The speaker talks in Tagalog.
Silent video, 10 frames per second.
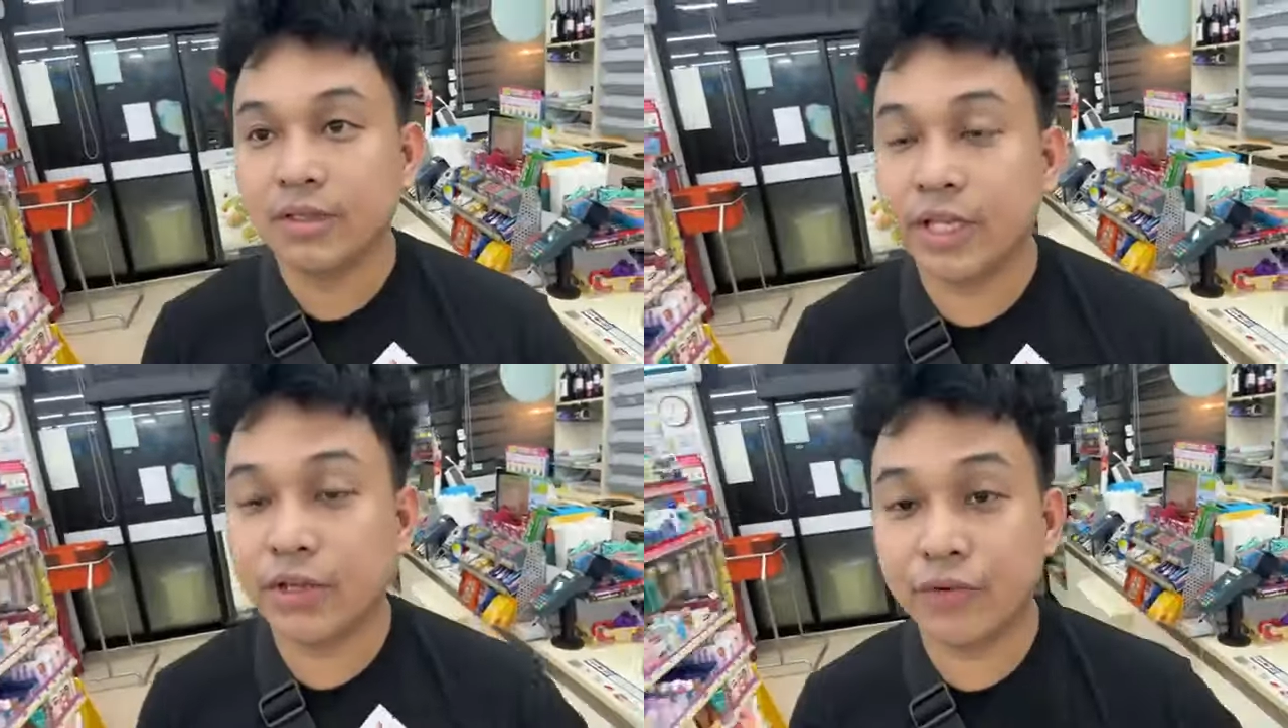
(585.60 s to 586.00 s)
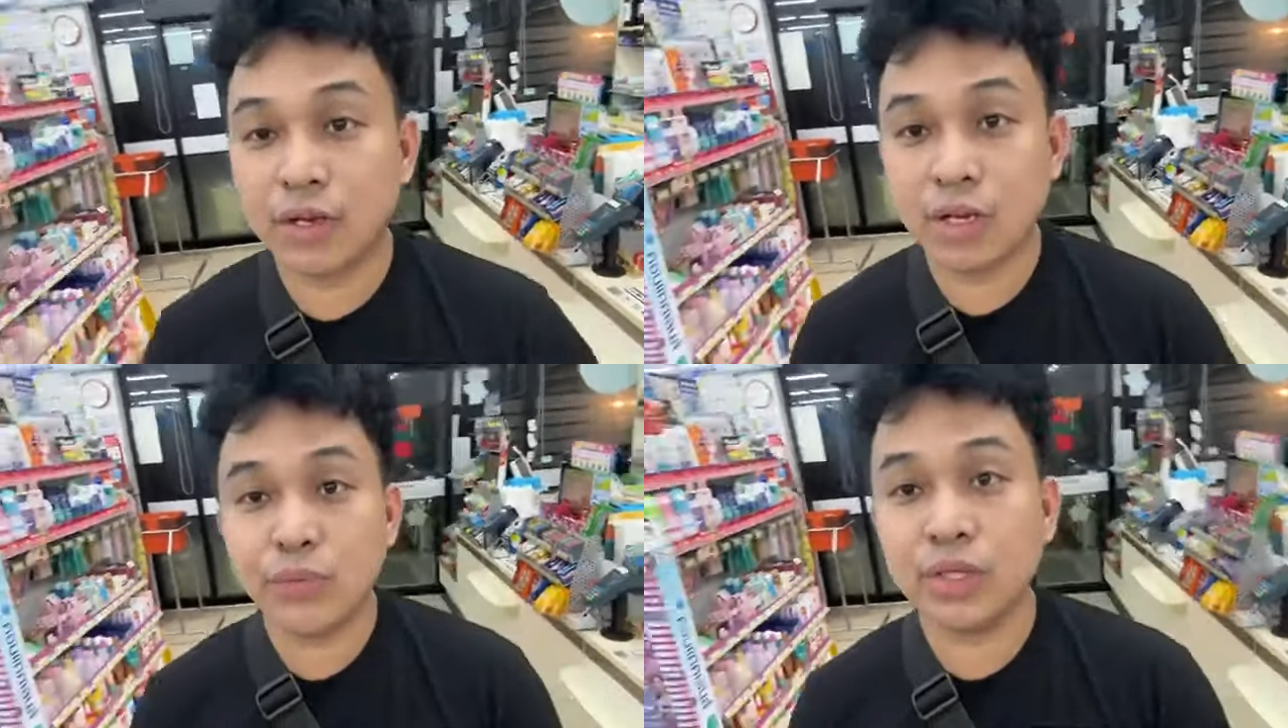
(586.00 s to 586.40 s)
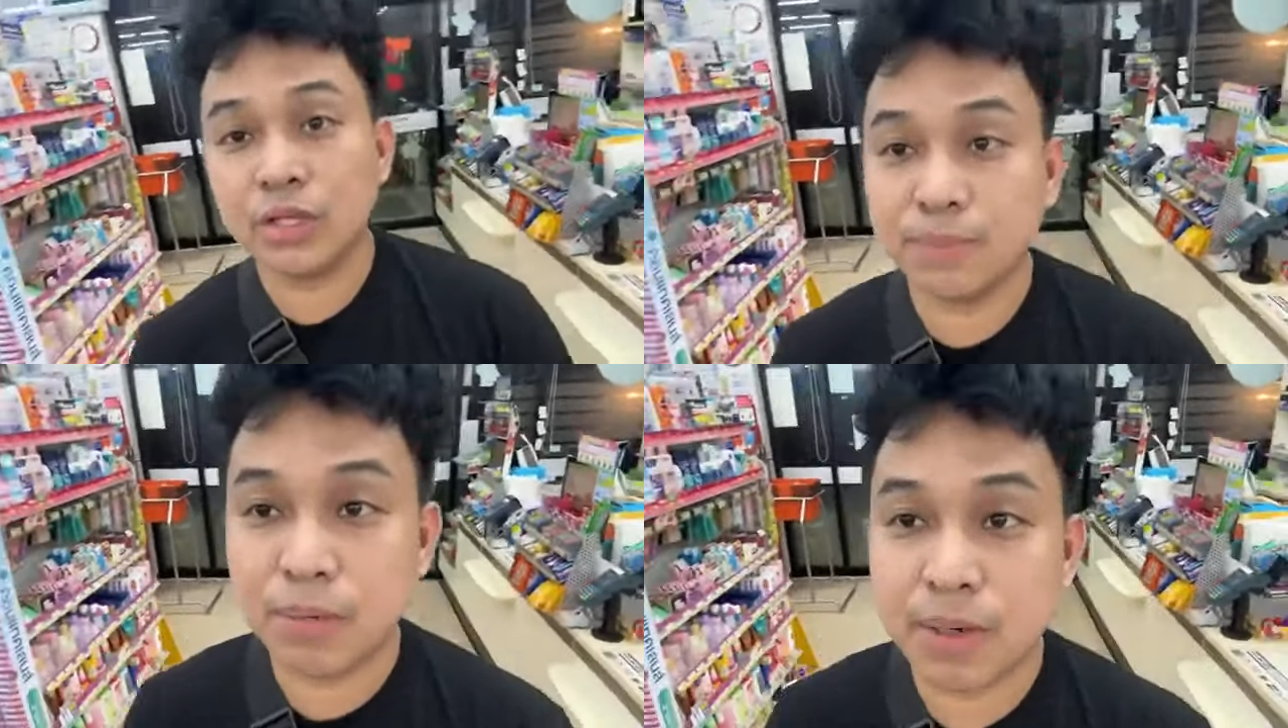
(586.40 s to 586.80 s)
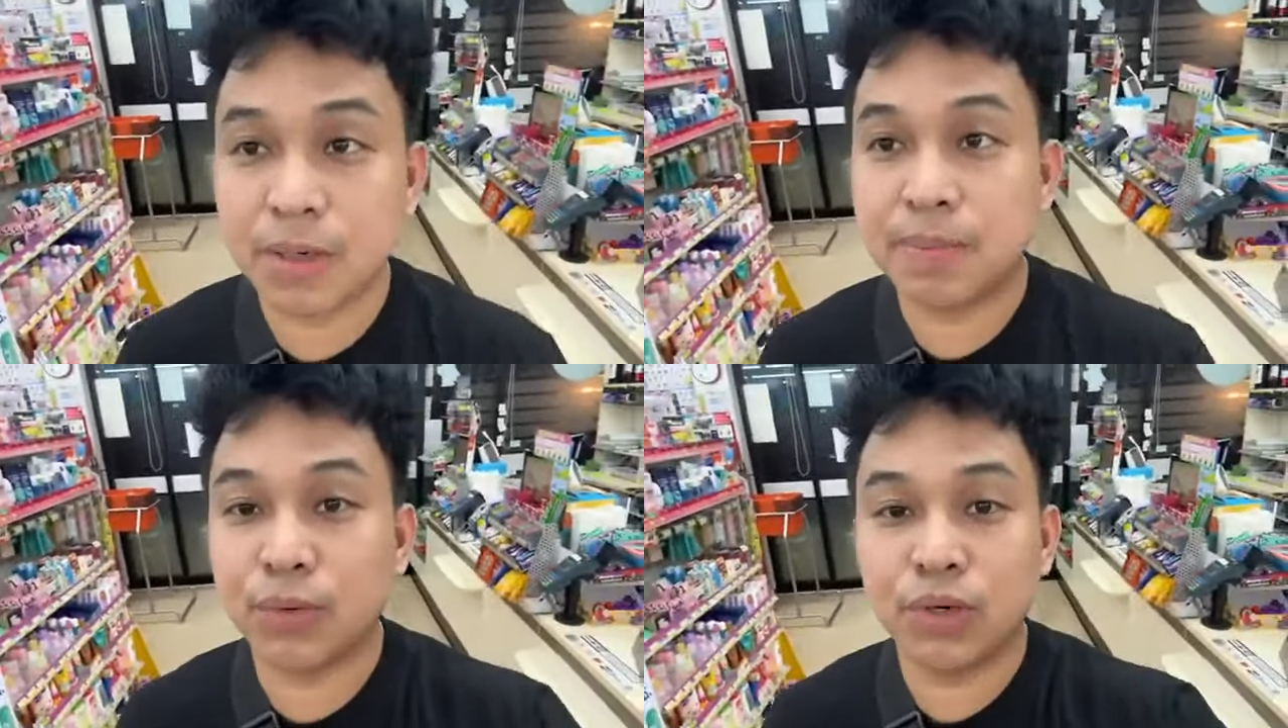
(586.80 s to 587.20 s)
Thank you very... Ay, wait lang po.
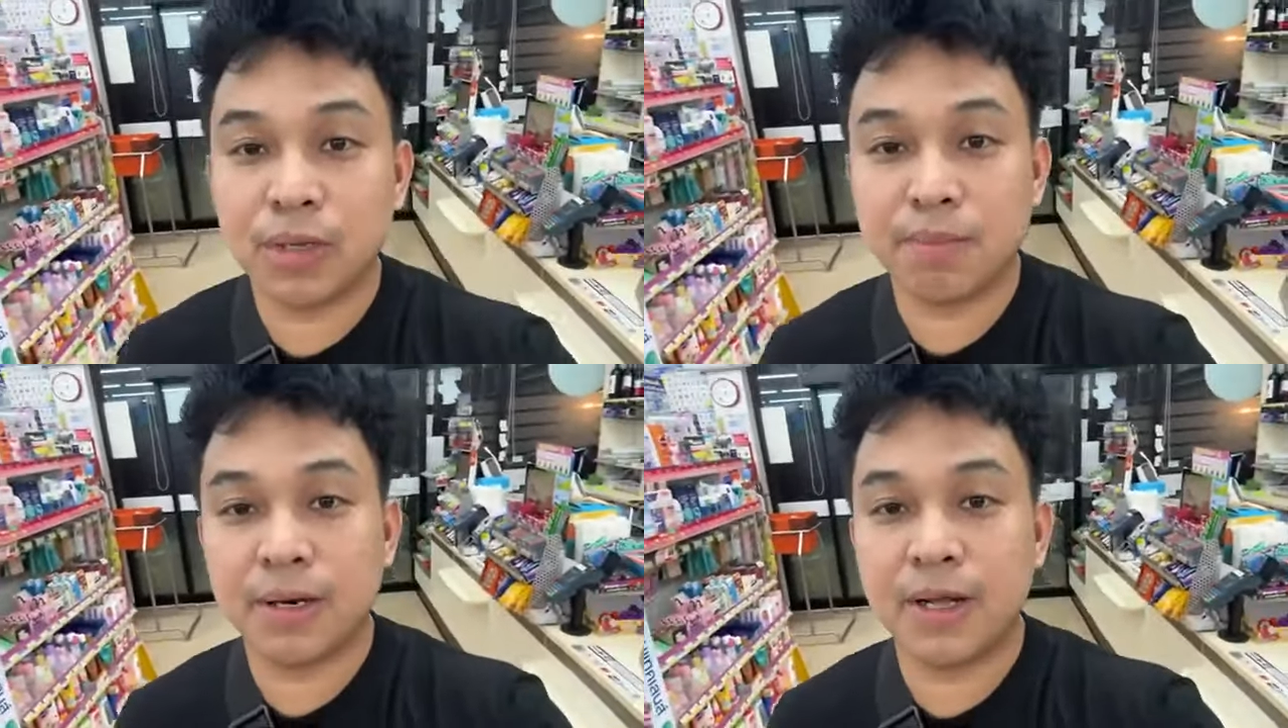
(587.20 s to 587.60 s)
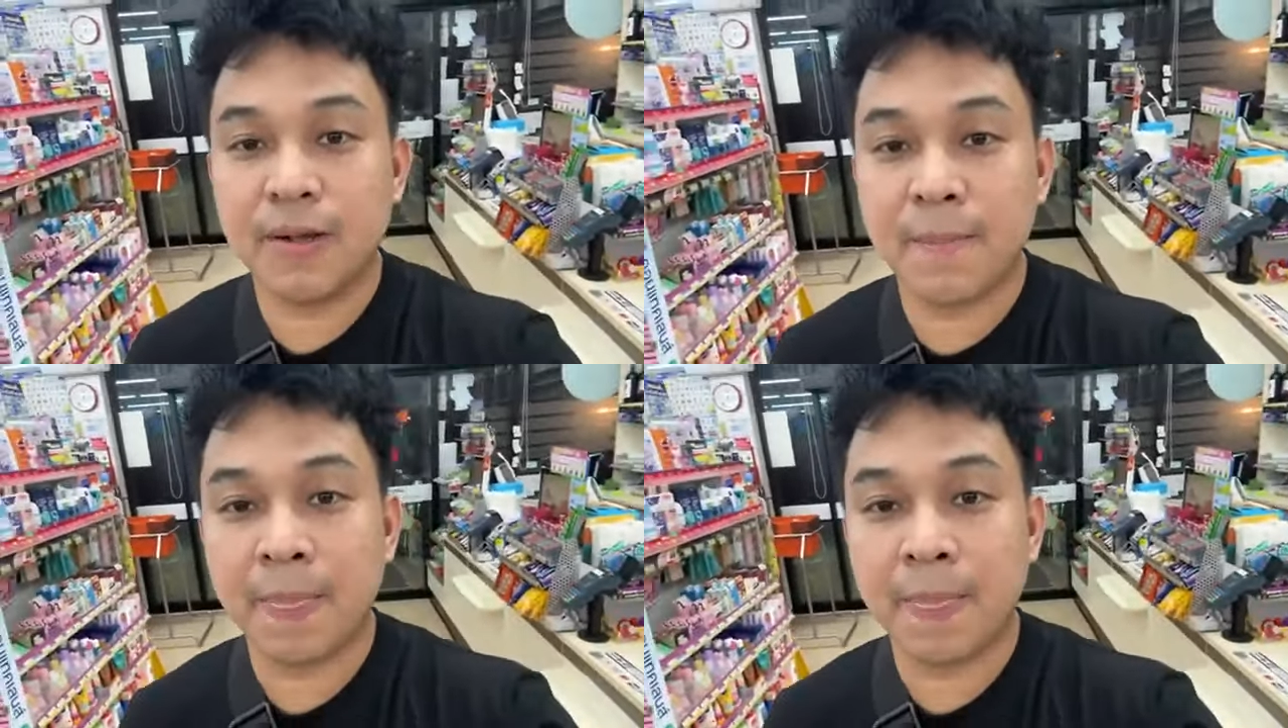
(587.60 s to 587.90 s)
Managpakulay pala.